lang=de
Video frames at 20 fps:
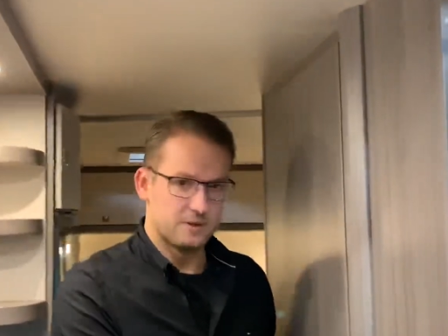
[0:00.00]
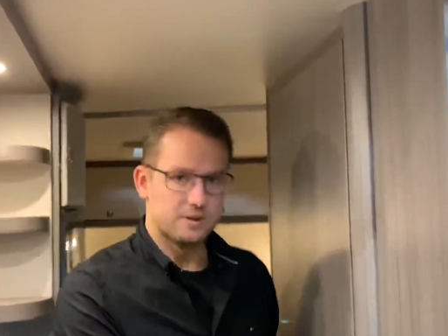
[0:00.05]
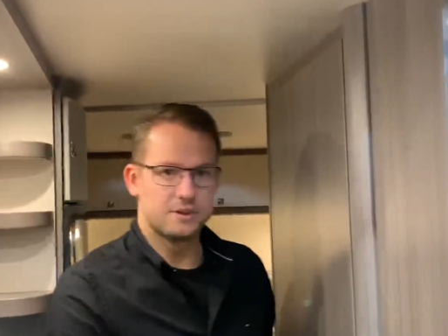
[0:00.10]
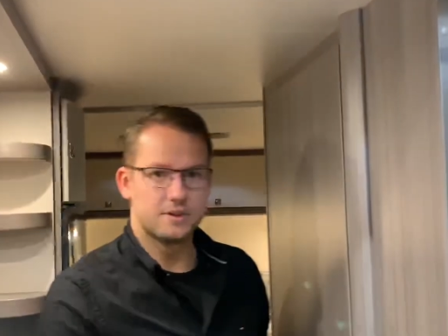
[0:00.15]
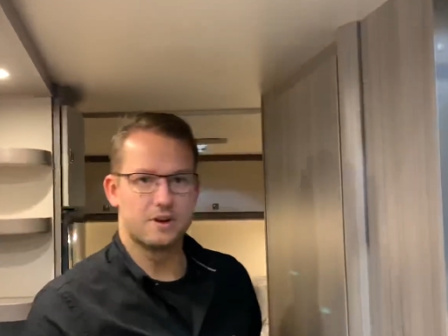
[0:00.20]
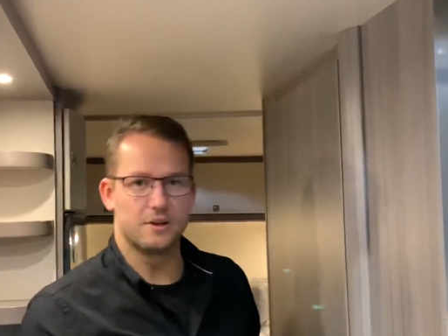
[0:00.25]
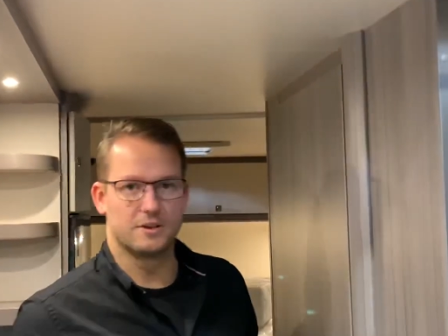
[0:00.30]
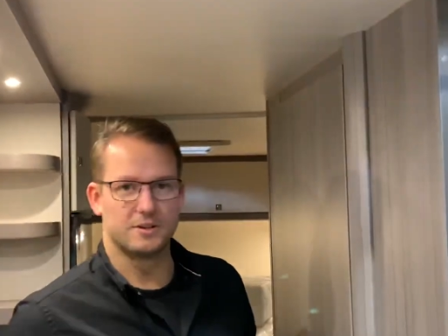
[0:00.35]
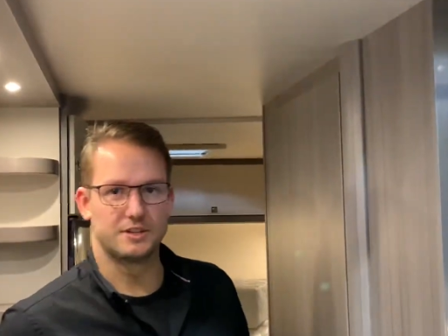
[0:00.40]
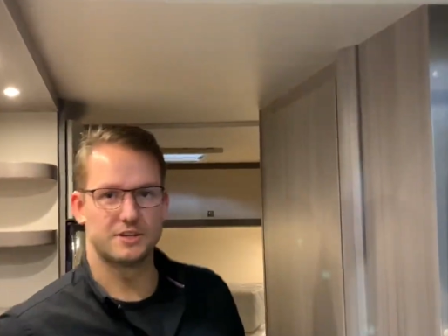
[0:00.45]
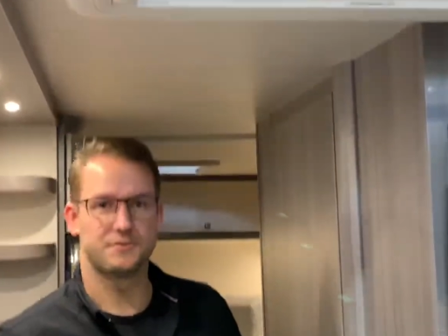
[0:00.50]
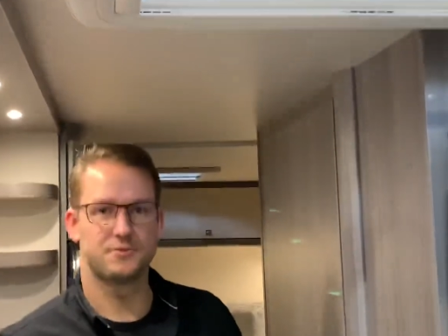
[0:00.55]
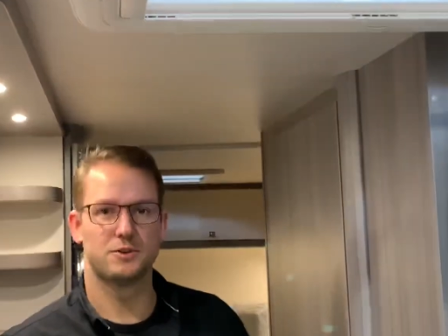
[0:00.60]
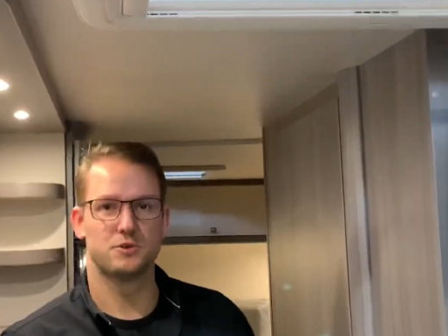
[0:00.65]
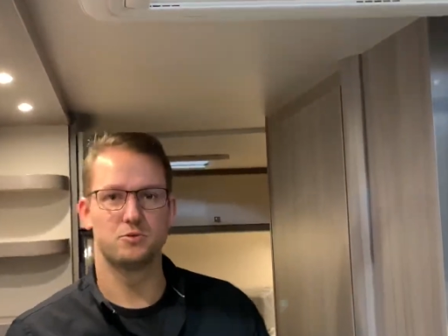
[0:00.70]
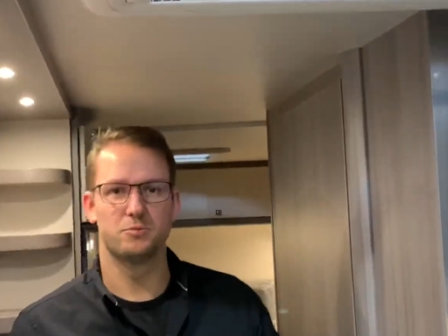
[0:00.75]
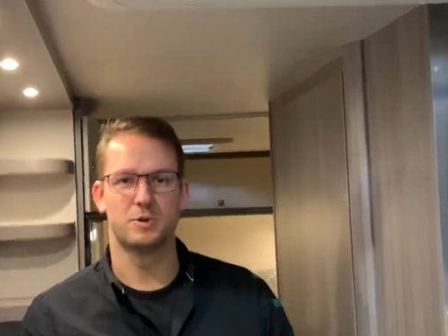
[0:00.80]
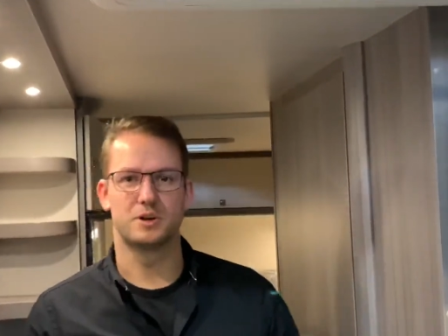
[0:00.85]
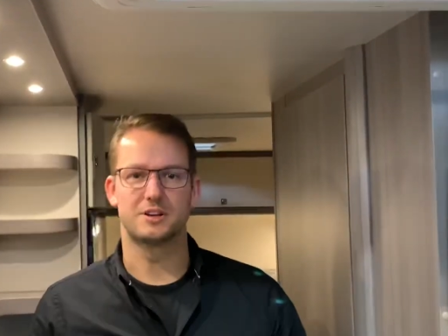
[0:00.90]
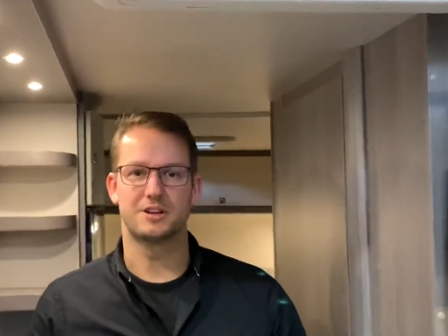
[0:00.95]
Ja, das war
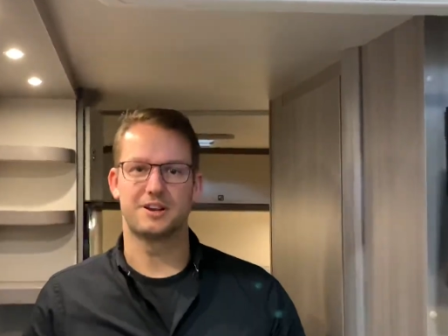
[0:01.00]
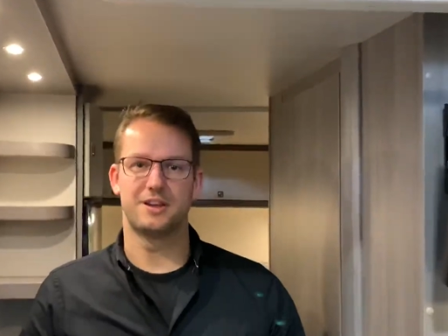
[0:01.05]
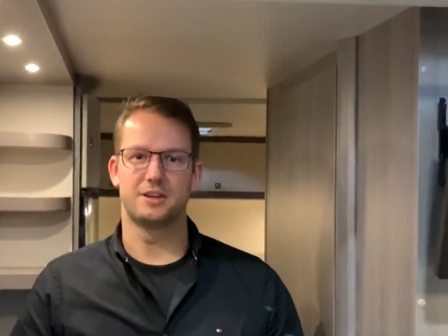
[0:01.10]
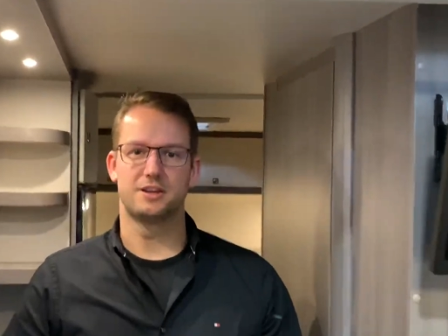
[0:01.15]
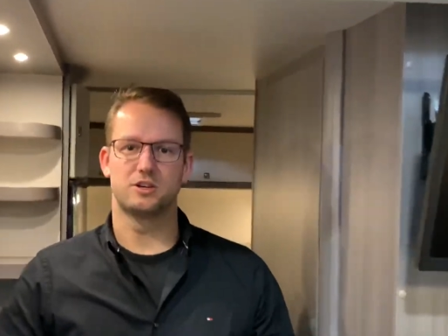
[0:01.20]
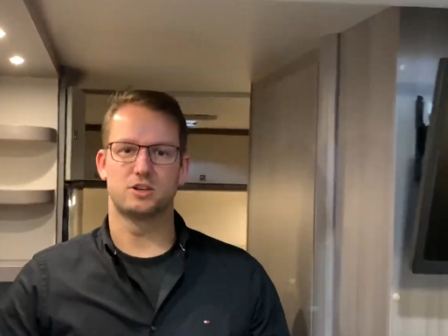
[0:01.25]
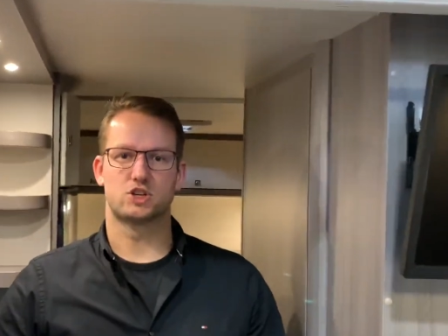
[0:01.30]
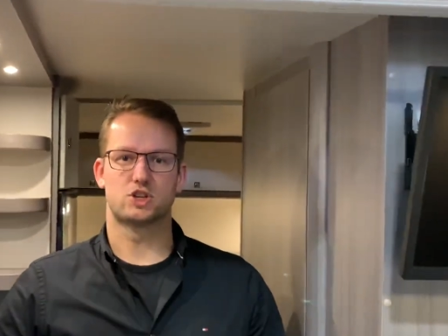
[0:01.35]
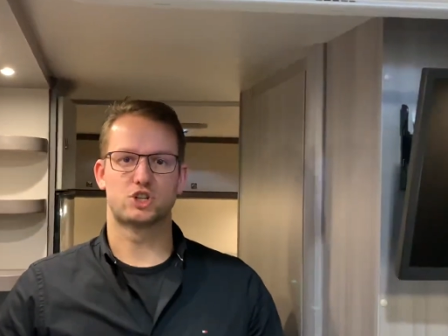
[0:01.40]
nun mal ein kleiner